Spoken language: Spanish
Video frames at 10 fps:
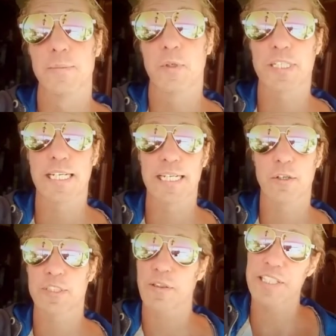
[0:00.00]
porque
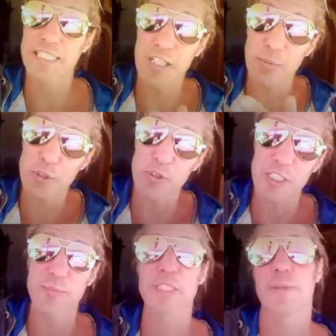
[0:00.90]
os hacéis daño a
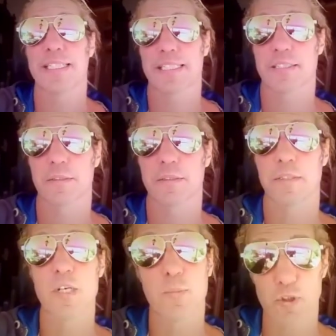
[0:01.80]
vosotras mismas.
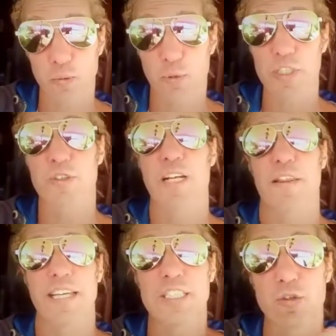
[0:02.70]
Y por supuesto le
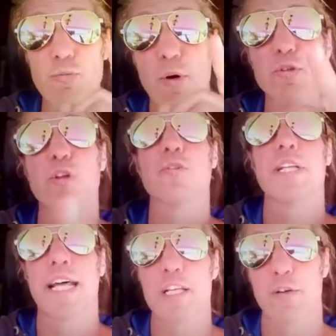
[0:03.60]
hacéis un montón
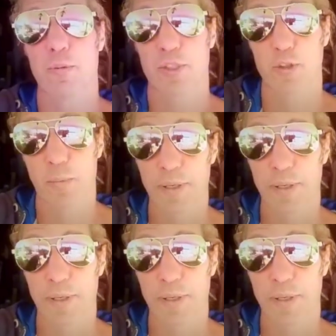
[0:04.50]
de daño a vuestro